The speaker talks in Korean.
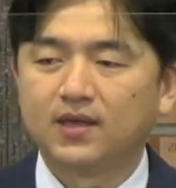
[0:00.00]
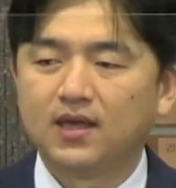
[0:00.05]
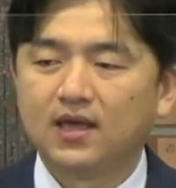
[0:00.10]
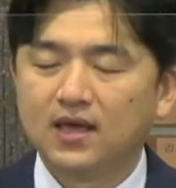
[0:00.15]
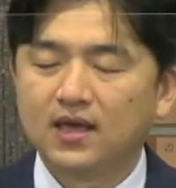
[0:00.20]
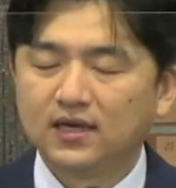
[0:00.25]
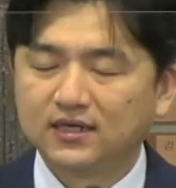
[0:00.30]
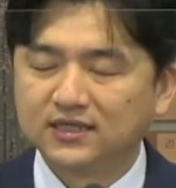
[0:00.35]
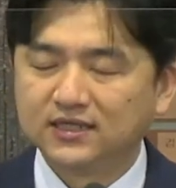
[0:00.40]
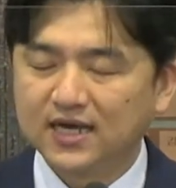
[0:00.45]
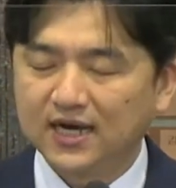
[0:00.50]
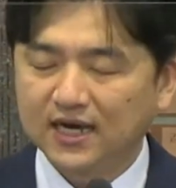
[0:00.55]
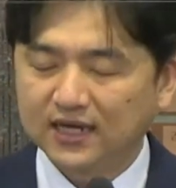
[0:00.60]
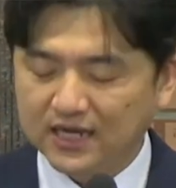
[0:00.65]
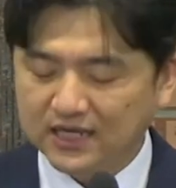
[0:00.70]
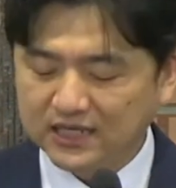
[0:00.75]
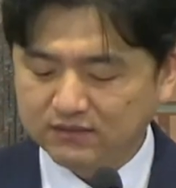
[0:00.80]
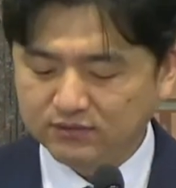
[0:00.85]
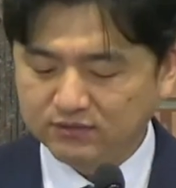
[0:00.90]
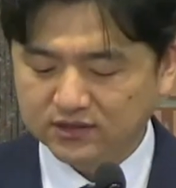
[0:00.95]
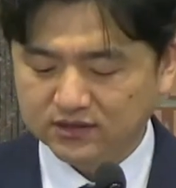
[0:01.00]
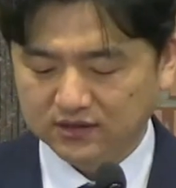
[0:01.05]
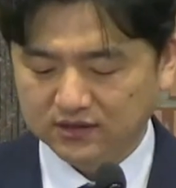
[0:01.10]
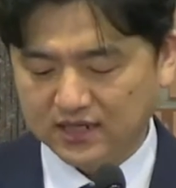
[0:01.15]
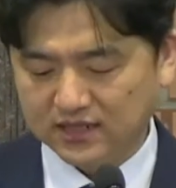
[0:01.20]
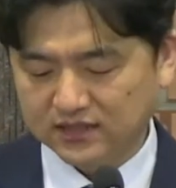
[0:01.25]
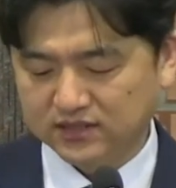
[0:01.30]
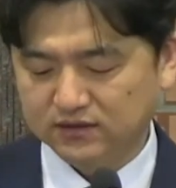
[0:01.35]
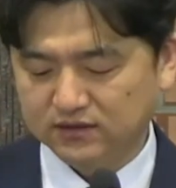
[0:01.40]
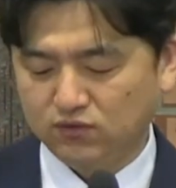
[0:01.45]
그냥 하나님은
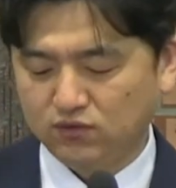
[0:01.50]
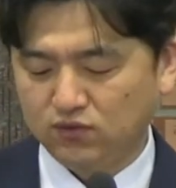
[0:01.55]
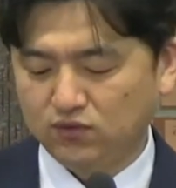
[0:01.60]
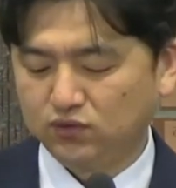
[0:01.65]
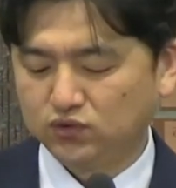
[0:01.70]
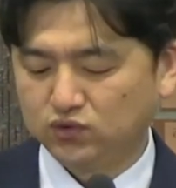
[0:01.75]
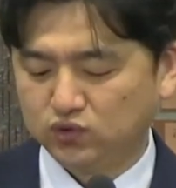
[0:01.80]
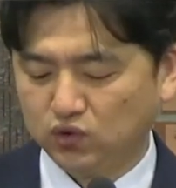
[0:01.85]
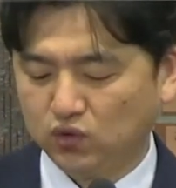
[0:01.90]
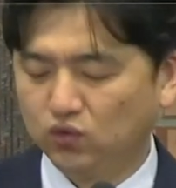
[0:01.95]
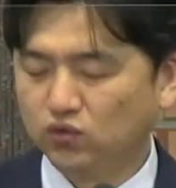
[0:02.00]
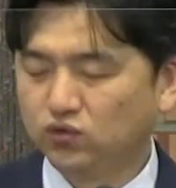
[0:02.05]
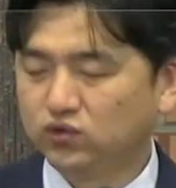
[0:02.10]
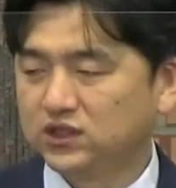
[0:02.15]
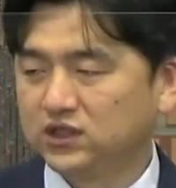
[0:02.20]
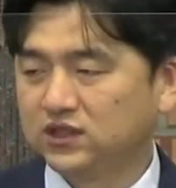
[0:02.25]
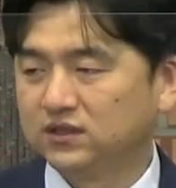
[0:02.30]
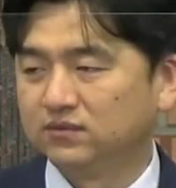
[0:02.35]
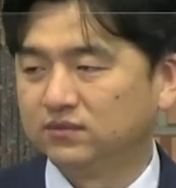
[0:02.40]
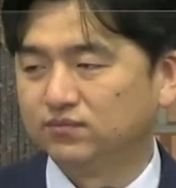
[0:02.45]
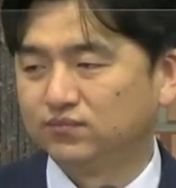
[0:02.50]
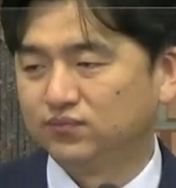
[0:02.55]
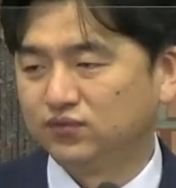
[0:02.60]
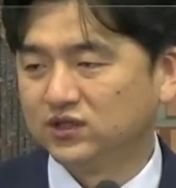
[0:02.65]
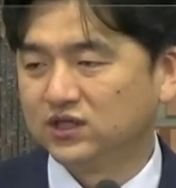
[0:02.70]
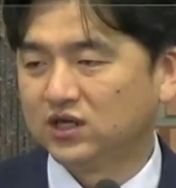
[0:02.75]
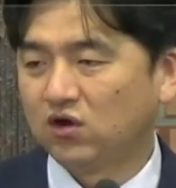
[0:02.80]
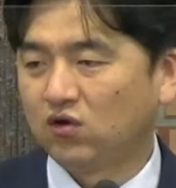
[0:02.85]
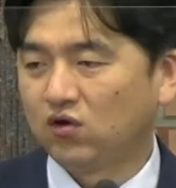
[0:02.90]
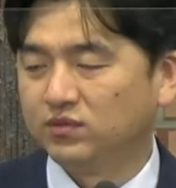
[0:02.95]
선하시고 좋으신
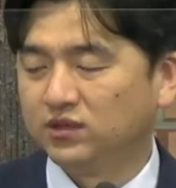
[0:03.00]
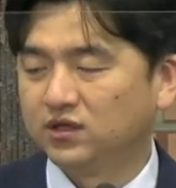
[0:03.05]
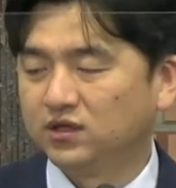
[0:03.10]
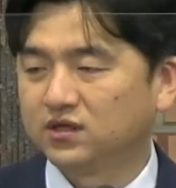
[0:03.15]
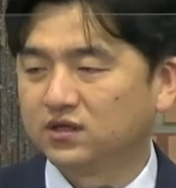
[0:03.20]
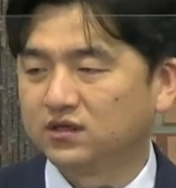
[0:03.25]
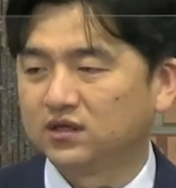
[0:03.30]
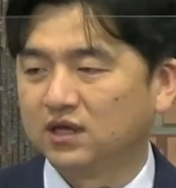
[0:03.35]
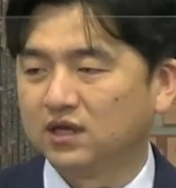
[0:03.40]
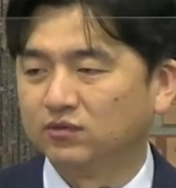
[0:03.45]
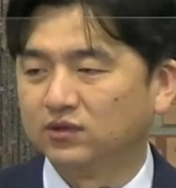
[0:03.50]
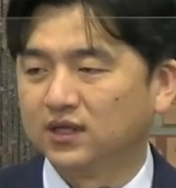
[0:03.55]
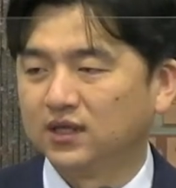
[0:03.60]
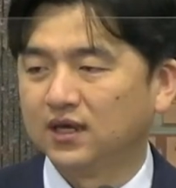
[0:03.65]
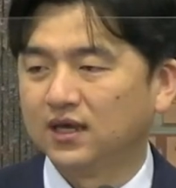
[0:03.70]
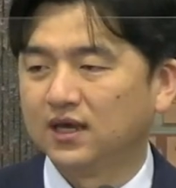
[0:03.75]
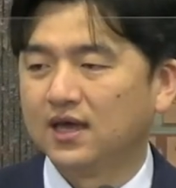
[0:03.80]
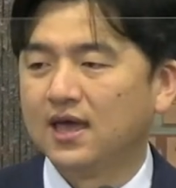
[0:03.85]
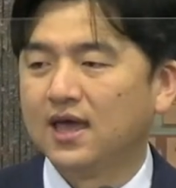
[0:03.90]
분이라고 믿었기 때문에